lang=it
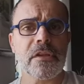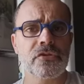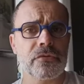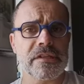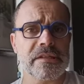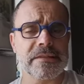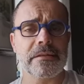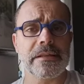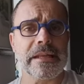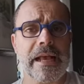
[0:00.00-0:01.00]
sulla
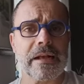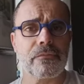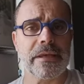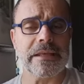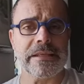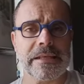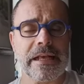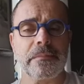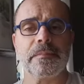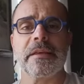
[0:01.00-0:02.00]
gestione delle acque in
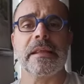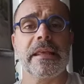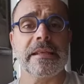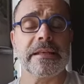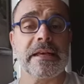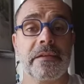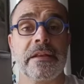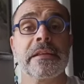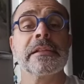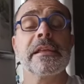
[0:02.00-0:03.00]
camper e in caravan.